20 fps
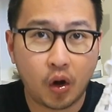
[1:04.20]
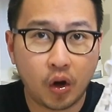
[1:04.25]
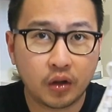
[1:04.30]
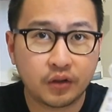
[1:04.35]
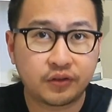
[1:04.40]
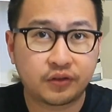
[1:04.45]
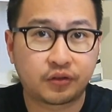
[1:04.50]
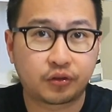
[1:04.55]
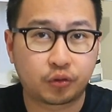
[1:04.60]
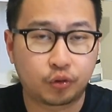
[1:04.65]

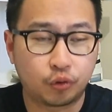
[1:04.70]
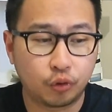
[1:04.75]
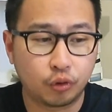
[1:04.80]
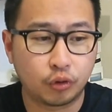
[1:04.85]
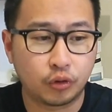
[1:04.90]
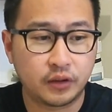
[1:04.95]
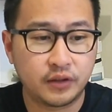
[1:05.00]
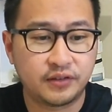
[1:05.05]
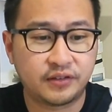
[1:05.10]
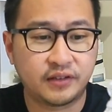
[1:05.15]
Old
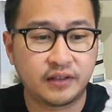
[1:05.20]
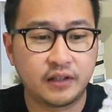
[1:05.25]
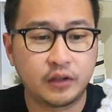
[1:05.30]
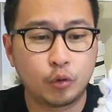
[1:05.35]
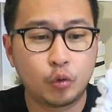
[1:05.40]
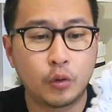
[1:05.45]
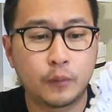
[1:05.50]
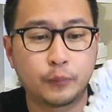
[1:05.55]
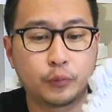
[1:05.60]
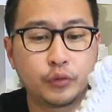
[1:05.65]
School. Di sini
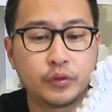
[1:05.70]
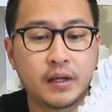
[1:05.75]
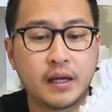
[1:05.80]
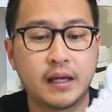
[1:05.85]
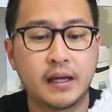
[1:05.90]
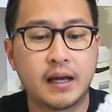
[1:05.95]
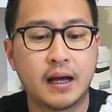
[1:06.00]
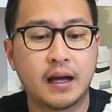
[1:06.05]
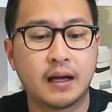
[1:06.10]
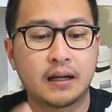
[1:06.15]
gue punya
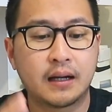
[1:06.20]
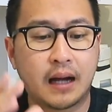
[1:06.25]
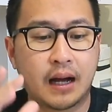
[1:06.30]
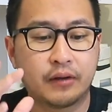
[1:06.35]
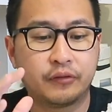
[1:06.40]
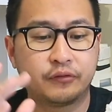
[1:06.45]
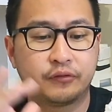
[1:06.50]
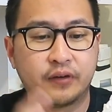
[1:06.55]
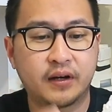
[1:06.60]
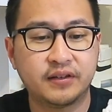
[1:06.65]
yang
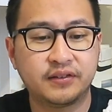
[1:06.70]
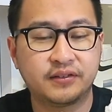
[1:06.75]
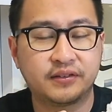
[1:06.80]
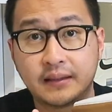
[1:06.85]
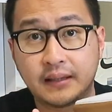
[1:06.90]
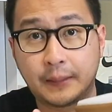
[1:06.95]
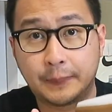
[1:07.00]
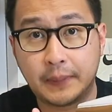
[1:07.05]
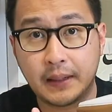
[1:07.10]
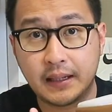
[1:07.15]

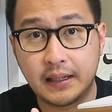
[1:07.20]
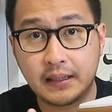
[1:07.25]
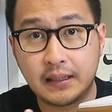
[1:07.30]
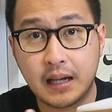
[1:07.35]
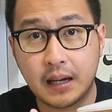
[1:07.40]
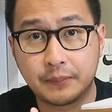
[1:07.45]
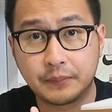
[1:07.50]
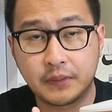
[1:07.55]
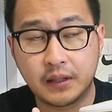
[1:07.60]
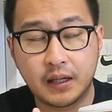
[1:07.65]
kanvas, tapi ada
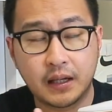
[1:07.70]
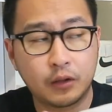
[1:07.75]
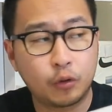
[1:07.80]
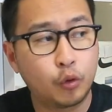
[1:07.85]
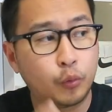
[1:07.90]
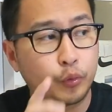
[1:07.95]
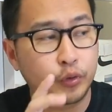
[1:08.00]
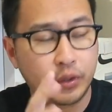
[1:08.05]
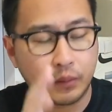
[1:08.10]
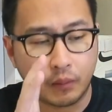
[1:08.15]
gamnya.
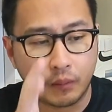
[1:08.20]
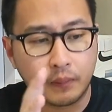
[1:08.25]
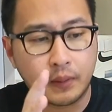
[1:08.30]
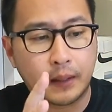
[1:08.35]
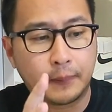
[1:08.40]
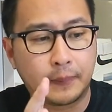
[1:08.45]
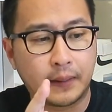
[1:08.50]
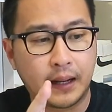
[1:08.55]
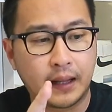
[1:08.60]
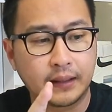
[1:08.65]
Gue punya
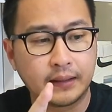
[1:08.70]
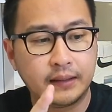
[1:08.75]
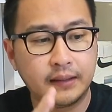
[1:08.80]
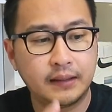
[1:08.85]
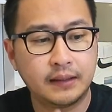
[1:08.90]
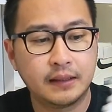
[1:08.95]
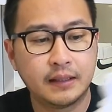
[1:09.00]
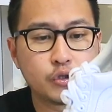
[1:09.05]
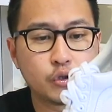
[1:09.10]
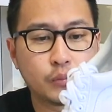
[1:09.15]
beberapa
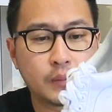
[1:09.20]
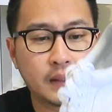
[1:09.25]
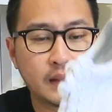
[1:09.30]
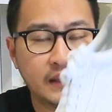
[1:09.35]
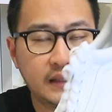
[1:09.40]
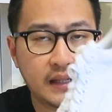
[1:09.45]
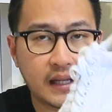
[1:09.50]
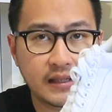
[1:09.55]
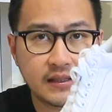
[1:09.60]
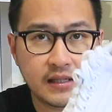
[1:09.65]
lagi. Cuman
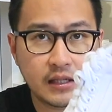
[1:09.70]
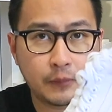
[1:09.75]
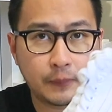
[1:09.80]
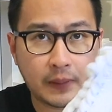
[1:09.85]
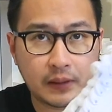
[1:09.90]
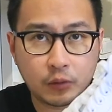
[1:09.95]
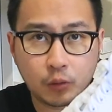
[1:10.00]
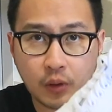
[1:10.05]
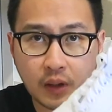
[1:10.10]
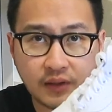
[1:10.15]
ini aja yang
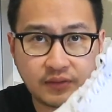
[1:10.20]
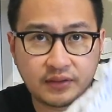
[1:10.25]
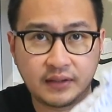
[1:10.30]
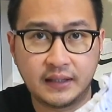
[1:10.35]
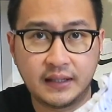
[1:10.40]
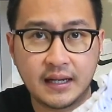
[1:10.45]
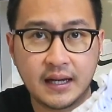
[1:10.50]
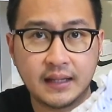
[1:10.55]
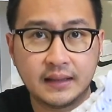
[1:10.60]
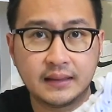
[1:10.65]
pengen gue kasih
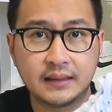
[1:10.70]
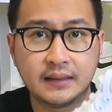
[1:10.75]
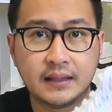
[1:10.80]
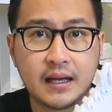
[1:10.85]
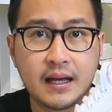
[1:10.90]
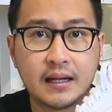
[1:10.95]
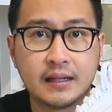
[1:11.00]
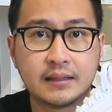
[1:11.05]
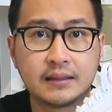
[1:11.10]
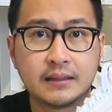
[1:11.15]
lihat
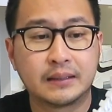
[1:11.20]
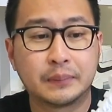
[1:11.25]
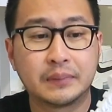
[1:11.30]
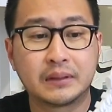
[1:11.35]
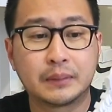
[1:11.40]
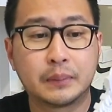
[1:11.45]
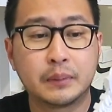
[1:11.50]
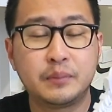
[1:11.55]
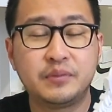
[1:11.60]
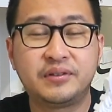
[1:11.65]
dan
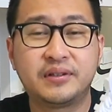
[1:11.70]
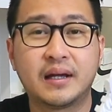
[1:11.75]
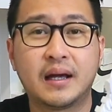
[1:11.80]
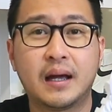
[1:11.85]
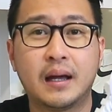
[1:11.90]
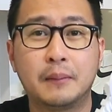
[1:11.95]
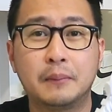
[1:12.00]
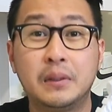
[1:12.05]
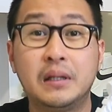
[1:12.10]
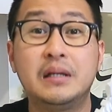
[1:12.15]
teman-teman
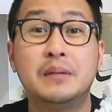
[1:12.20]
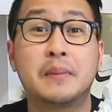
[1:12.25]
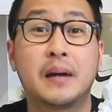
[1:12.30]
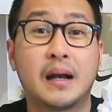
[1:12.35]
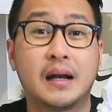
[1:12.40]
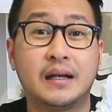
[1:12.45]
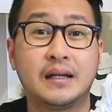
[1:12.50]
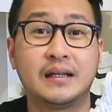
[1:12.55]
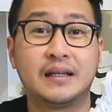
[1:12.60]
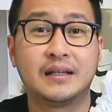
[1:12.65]
bisa beli di
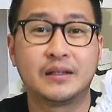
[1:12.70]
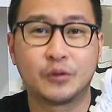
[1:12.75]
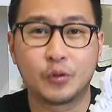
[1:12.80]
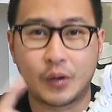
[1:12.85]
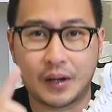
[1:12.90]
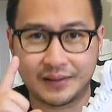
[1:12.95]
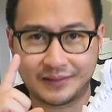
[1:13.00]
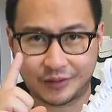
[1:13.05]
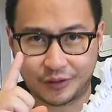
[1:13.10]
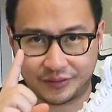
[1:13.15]
mana nih?
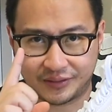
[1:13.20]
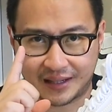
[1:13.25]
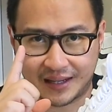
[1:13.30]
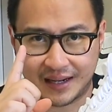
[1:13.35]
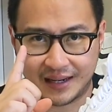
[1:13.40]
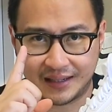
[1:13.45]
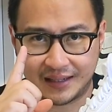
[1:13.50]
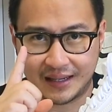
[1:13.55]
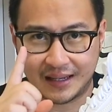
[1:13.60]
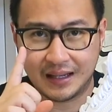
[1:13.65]
Gue kasih tau
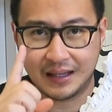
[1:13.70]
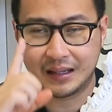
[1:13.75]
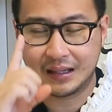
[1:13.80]
sekarang ya.